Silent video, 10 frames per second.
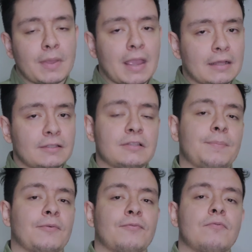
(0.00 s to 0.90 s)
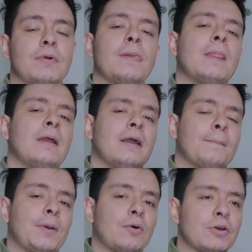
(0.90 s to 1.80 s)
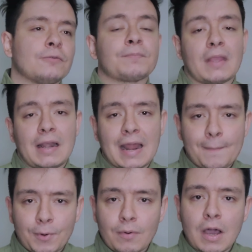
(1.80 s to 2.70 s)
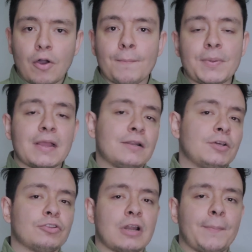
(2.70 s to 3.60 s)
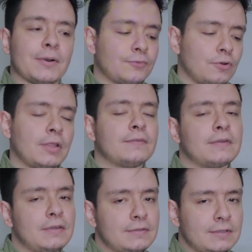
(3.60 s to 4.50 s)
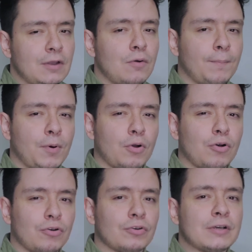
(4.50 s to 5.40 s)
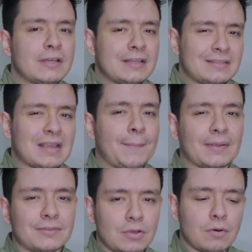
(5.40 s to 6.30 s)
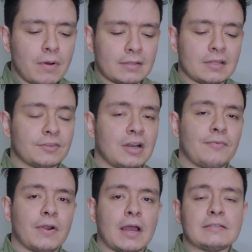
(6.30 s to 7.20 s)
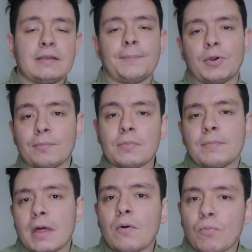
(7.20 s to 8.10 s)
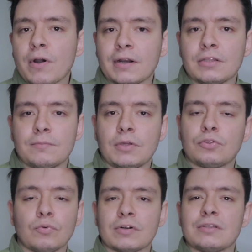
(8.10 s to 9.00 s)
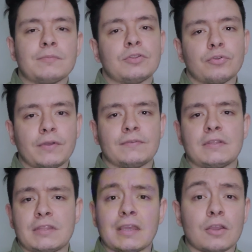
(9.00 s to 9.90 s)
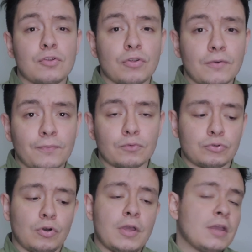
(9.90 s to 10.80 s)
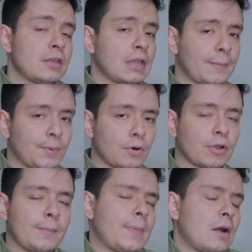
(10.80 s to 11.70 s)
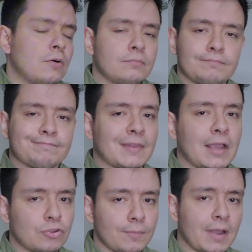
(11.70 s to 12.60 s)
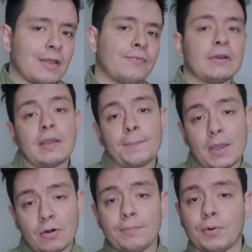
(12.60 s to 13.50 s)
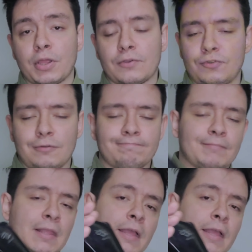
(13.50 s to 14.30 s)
me encanta este perfume. Pero bueno, la he probado en piel de otras personas y sí es un poco se apacigua bastante la fragancia, pero en mí me da un buen rendimiento, un rendimiento decente que yo disfruto y que por lo que pago estoy más que feliz. Pero proyección